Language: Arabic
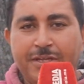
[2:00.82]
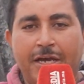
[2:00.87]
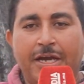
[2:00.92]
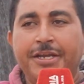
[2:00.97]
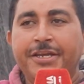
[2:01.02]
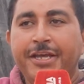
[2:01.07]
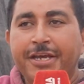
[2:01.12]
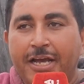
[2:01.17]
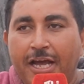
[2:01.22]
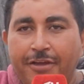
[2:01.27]

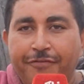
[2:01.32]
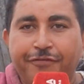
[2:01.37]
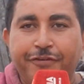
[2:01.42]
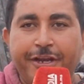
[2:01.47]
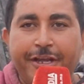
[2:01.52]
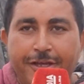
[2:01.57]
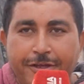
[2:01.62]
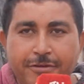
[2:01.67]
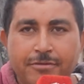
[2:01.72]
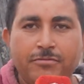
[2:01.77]
غني كاي
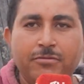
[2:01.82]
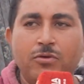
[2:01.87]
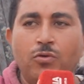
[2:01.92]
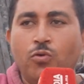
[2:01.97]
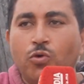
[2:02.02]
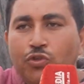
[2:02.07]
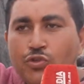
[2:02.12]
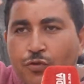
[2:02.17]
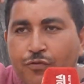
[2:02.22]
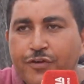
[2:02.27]
فري
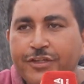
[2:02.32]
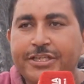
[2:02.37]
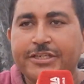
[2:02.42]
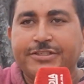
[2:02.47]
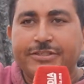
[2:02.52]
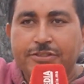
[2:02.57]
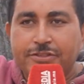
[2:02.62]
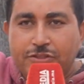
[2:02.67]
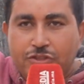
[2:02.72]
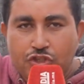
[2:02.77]
ورتو في
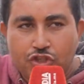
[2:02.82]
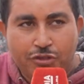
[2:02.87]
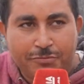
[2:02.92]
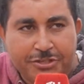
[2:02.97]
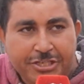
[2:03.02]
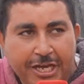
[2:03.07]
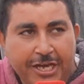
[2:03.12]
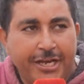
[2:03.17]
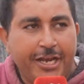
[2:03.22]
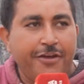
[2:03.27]

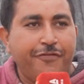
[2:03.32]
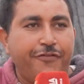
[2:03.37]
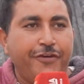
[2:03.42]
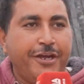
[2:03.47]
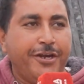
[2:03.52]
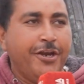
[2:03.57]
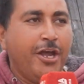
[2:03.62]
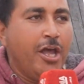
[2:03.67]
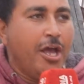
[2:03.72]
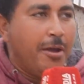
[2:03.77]
تسكشم
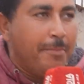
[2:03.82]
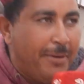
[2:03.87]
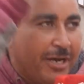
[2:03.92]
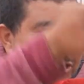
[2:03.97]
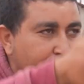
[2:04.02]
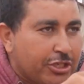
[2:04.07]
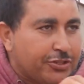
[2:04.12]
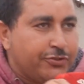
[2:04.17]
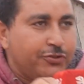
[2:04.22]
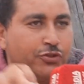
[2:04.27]
حرايفين
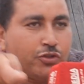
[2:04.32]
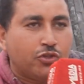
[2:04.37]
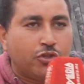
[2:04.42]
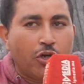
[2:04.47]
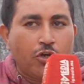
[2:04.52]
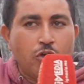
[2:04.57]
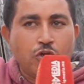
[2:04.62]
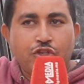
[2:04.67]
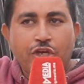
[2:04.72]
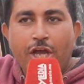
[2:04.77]
باش
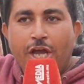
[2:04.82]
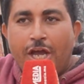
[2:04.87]
تضروت